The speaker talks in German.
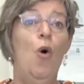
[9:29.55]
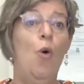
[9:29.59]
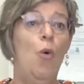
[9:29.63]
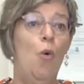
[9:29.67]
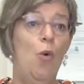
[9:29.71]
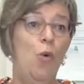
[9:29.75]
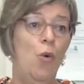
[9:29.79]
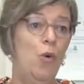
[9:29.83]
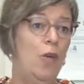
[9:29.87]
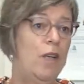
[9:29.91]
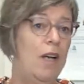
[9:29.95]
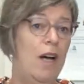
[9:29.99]

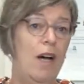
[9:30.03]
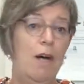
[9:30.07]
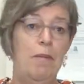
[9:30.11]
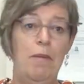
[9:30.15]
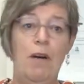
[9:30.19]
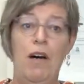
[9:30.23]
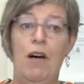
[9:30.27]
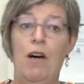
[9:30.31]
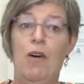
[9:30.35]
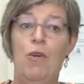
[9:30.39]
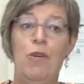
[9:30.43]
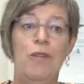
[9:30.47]
oder
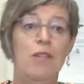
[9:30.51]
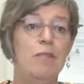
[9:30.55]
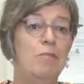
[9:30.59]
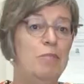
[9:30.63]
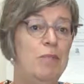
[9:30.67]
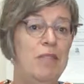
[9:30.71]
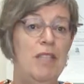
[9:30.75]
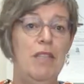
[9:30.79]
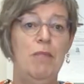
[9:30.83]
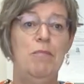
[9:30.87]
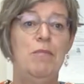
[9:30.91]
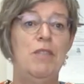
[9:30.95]
aber auch in
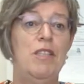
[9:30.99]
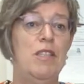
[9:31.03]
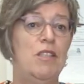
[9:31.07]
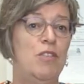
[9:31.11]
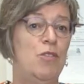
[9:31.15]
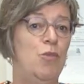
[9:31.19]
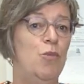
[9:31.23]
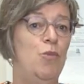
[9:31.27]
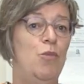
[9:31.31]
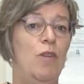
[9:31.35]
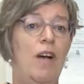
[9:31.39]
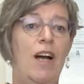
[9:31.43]

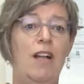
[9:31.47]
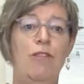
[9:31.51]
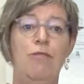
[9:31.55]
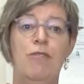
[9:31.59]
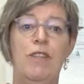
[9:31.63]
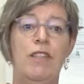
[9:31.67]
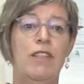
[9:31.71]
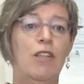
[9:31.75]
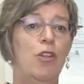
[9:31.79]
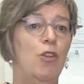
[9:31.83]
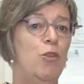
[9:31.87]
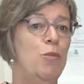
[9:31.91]
Teamsitzungen
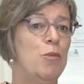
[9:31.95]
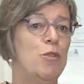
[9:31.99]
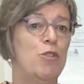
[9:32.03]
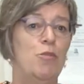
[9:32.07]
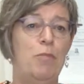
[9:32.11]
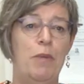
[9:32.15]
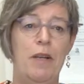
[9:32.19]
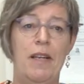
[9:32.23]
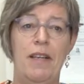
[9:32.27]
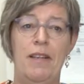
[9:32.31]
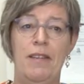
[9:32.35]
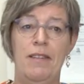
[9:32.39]
einfach darüber
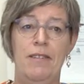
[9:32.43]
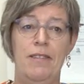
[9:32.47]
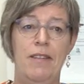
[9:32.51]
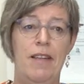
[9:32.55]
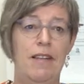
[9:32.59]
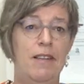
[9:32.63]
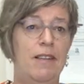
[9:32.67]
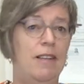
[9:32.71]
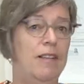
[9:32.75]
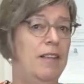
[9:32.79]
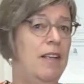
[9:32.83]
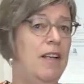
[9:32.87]
sprechen,
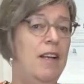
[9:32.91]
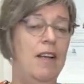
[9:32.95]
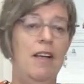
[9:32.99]
sagen,